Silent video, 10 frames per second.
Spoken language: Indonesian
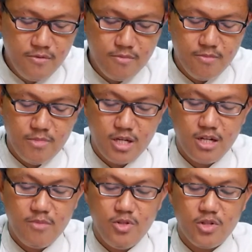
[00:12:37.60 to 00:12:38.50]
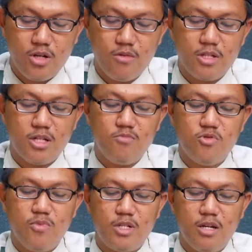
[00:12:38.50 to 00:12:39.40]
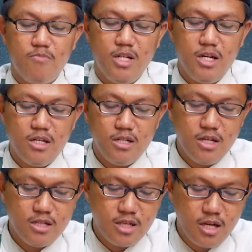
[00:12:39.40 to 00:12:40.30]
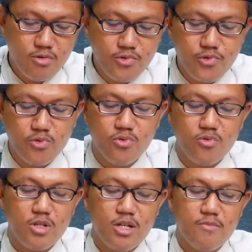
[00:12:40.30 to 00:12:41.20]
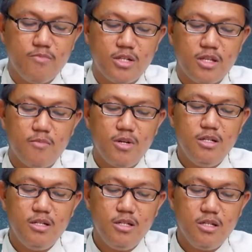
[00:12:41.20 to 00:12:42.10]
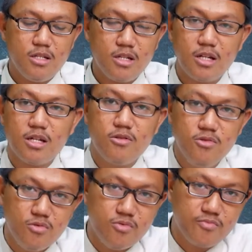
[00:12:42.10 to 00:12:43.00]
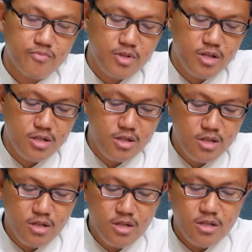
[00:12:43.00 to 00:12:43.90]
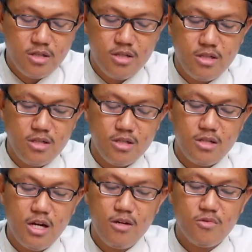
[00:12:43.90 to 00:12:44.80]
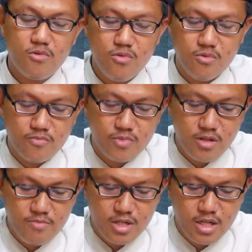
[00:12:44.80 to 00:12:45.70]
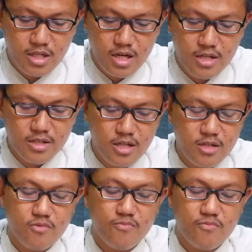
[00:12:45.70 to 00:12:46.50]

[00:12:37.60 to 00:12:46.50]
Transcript: Maka Nabi SAW pun bersabda, ya, tuhu, Ya. Pertama dikerik dulu, ya. digaruk dulu ya, bekas haidnya itu.